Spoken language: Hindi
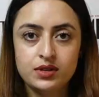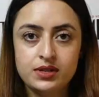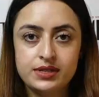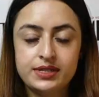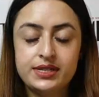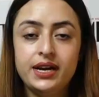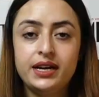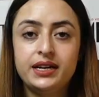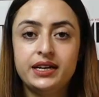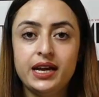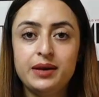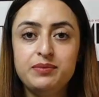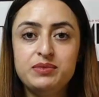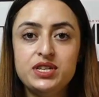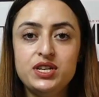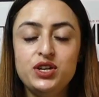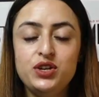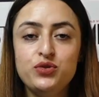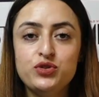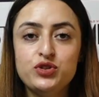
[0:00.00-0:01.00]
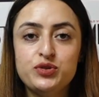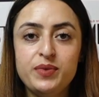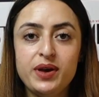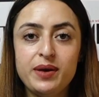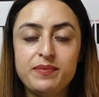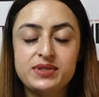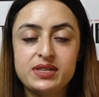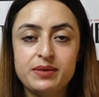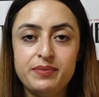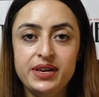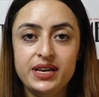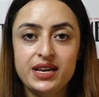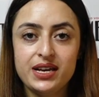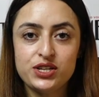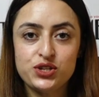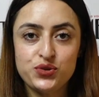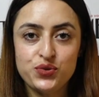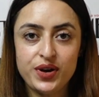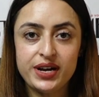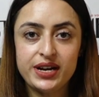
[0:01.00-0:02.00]
स्टेट टाइम्स की न्यूज में आप सभी का
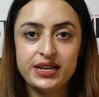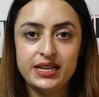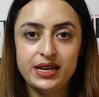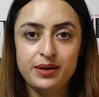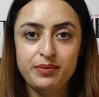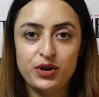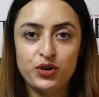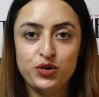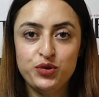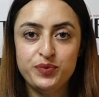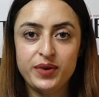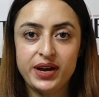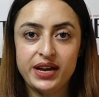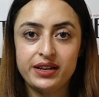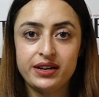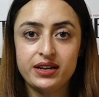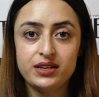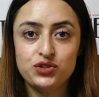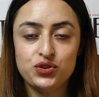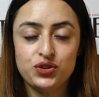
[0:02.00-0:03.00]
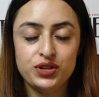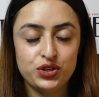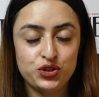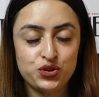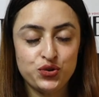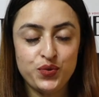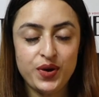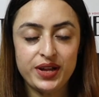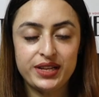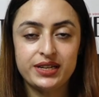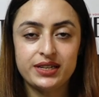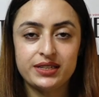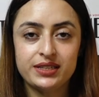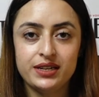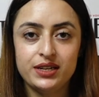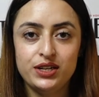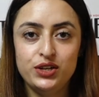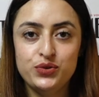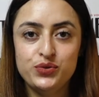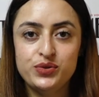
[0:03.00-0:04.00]
स्वागत है मैं हूं मायरा चलिए शुरुआत करते
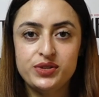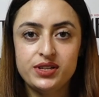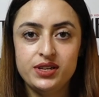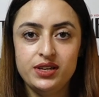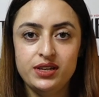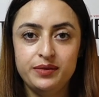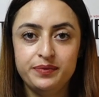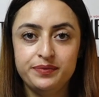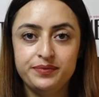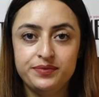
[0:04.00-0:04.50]
हैं न्यूज की